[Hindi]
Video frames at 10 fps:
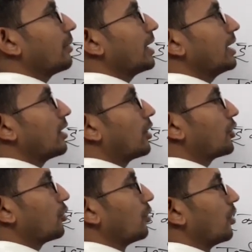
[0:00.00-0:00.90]
वन और
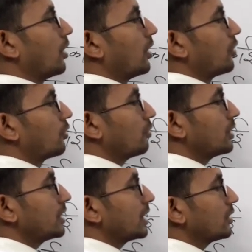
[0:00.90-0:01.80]
टू टू
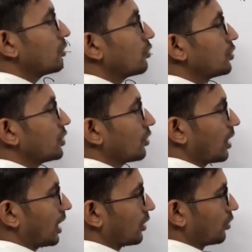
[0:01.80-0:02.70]
डिजिट हैं तो टू जीरो
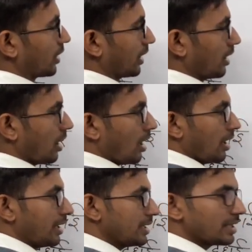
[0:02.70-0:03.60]
लगा दोगे
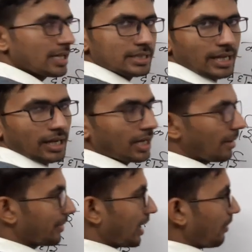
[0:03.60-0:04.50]
इस तरह से अगर
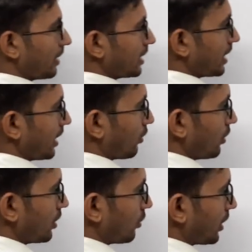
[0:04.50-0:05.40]
आप यहाँ पर देखो
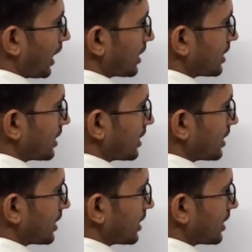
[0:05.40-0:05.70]
इनको ध्यान